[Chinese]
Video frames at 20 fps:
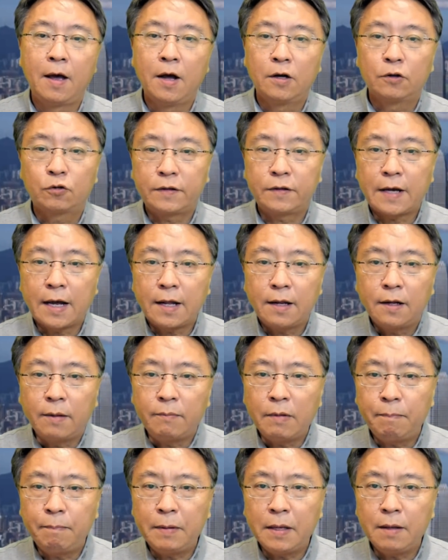所以在人
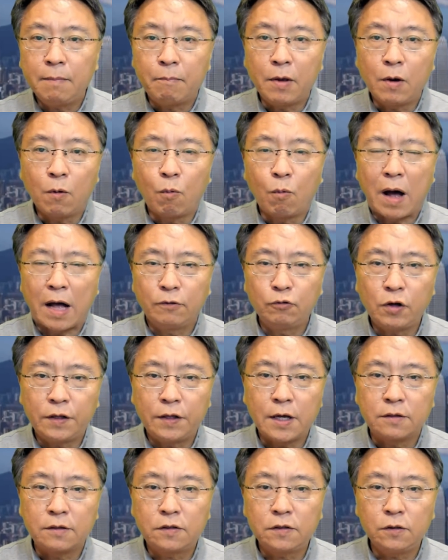民币没有完全
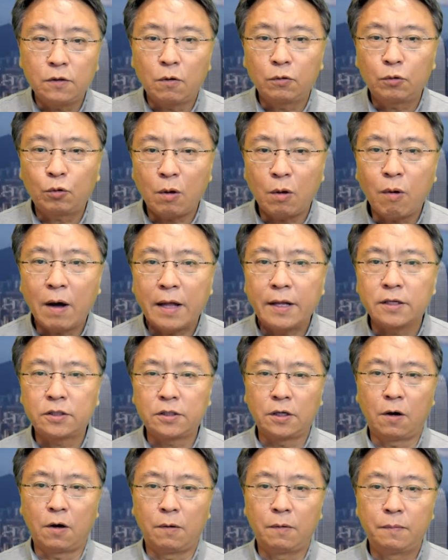的自由兑换的
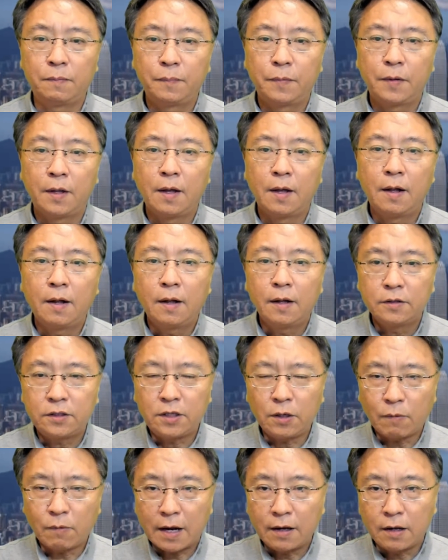时候，
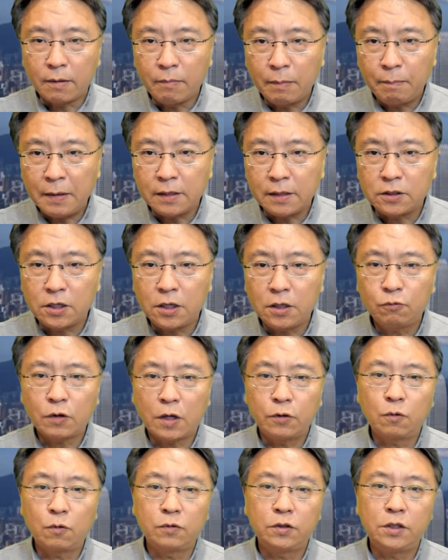境外人民币清
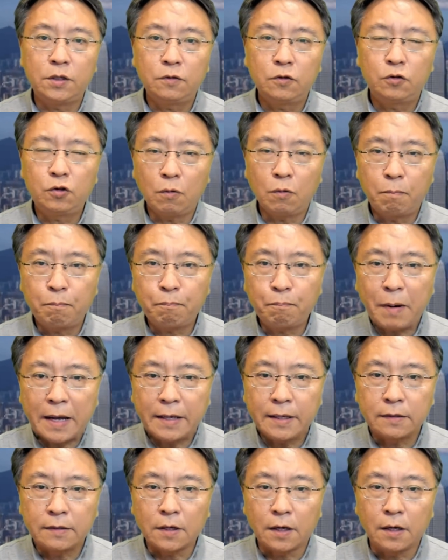算中心就
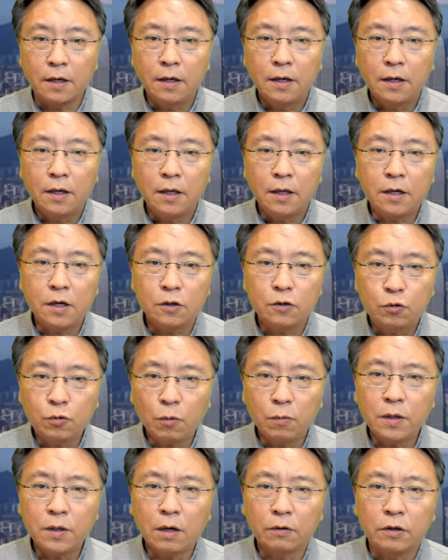扮演着一个
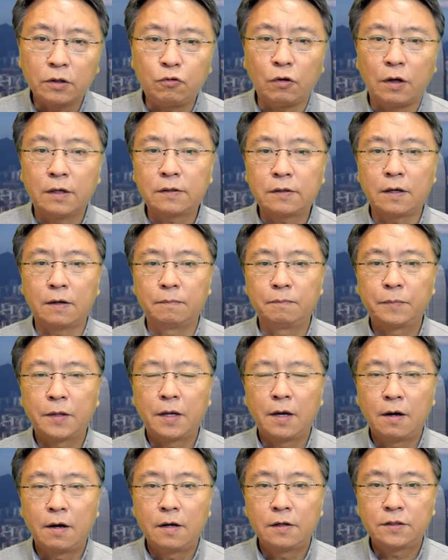重要的角色，
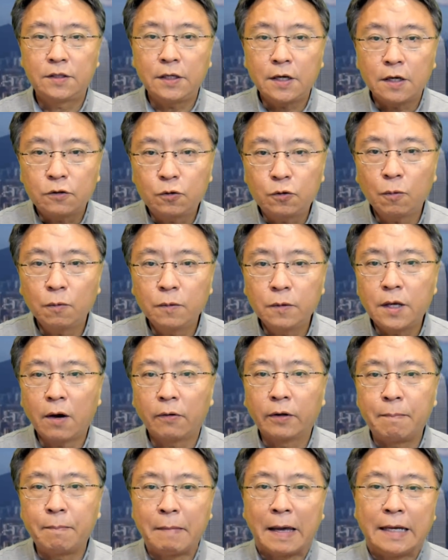是一个重
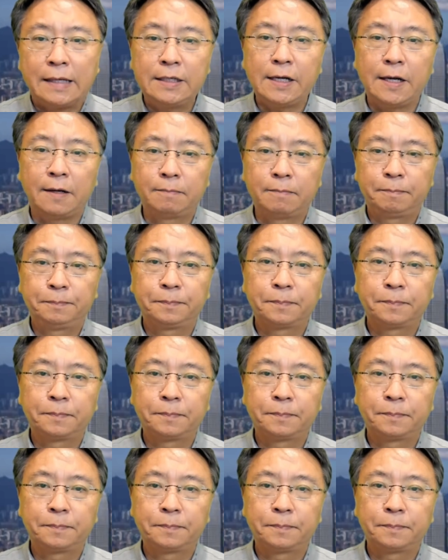要的媒介。